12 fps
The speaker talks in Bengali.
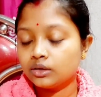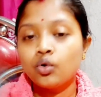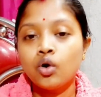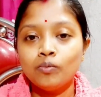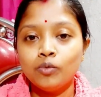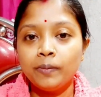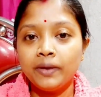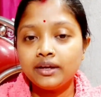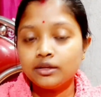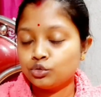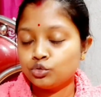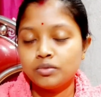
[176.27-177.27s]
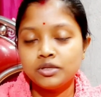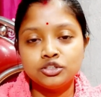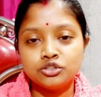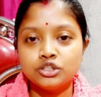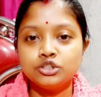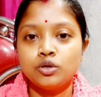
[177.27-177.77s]
কম্বো প্যাক তো তোমাদের
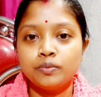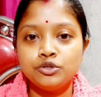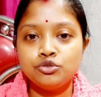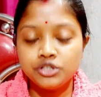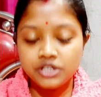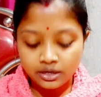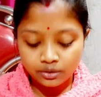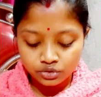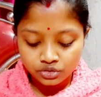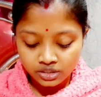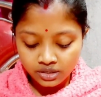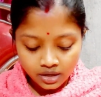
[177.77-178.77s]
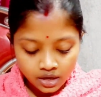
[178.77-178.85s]
সঙ্গে সব কিছু শেয়ার করছি